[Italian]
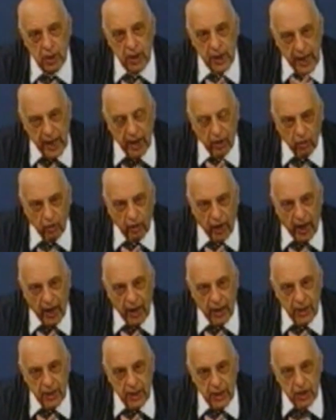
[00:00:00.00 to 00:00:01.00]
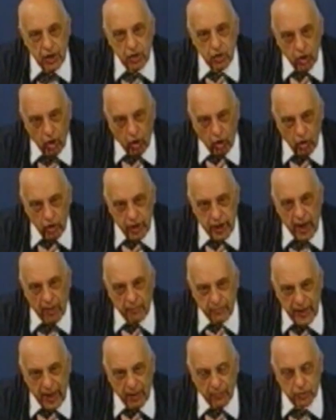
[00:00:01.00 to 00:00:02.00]
E allora noi
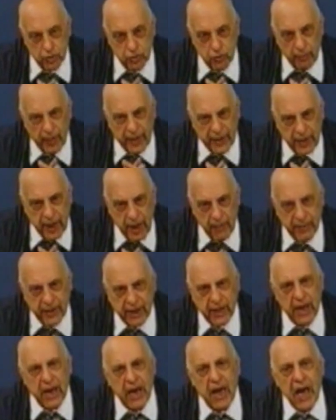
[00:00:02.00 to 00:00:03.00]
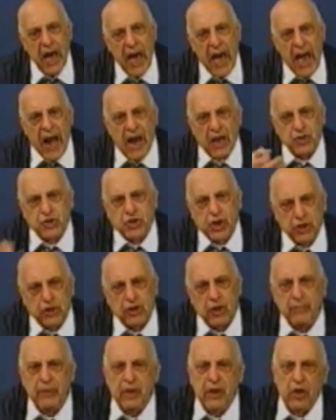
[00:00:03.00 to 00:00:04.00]
abbiamo... Perché? Perché è la
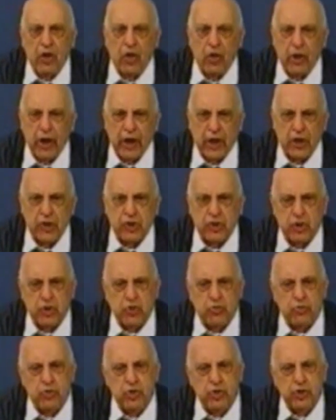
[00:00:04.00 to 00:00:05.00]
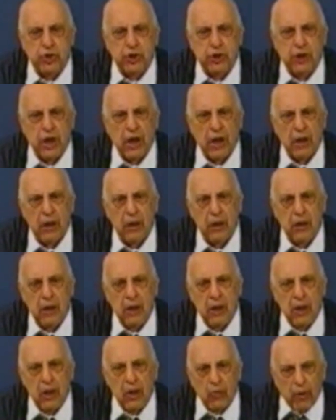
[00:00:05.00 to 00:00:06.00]
gente migliore che si suicida.
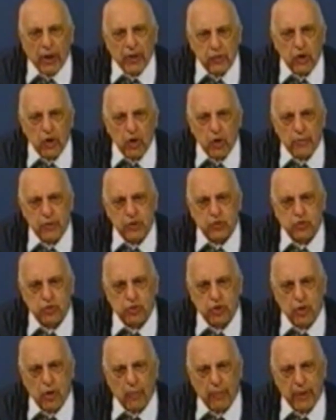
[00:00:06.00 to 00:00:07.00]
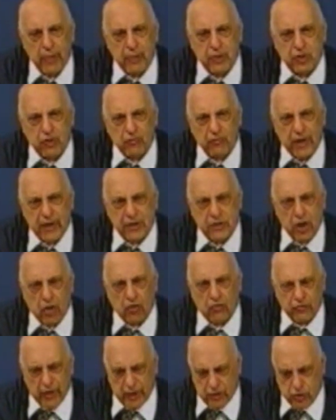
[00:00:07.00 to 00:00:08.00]
Quando io mi suicido per insolvenza
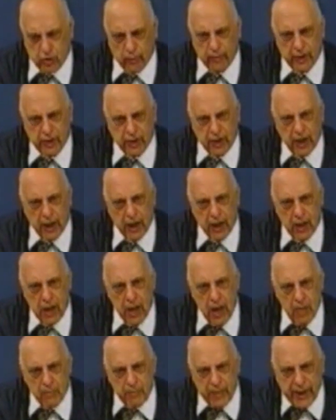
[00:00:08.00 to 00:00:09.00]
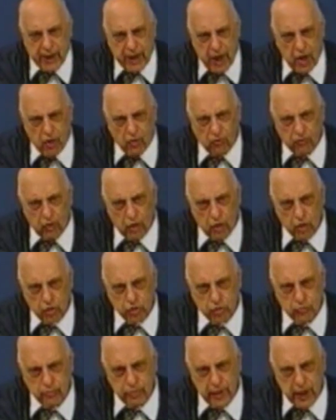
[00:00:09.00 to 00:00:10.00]
lo faccio perché? Perché non voglio
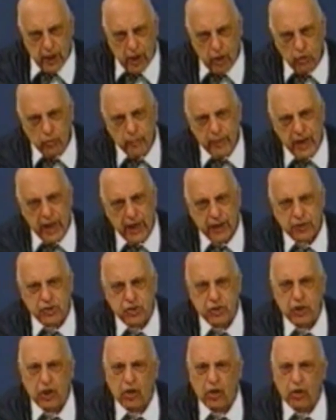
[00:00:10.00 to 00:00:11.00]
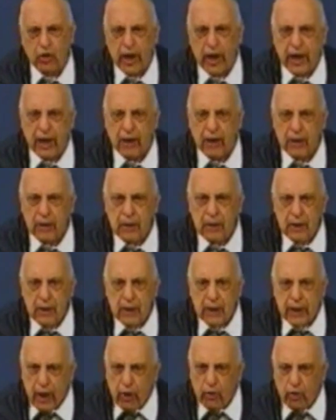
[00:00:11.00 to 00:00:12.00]
subire l'umiliazione
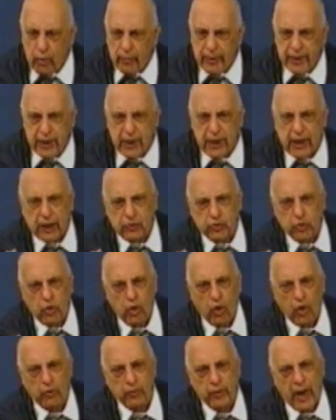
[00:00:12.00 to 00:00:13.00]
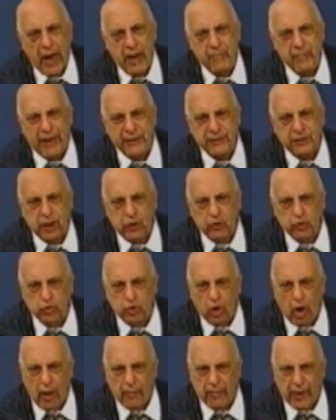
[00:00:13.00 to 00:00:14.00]
che uno mi dica tu non hai
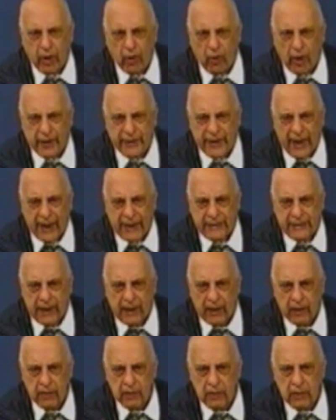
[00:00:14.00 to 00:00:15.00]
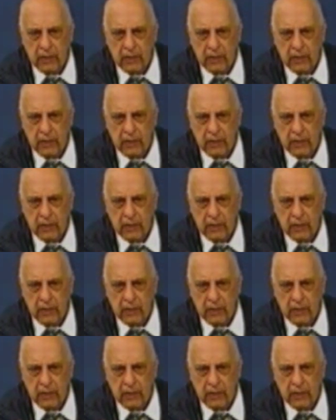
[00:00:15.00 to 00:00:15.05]
mantenuto la parola data.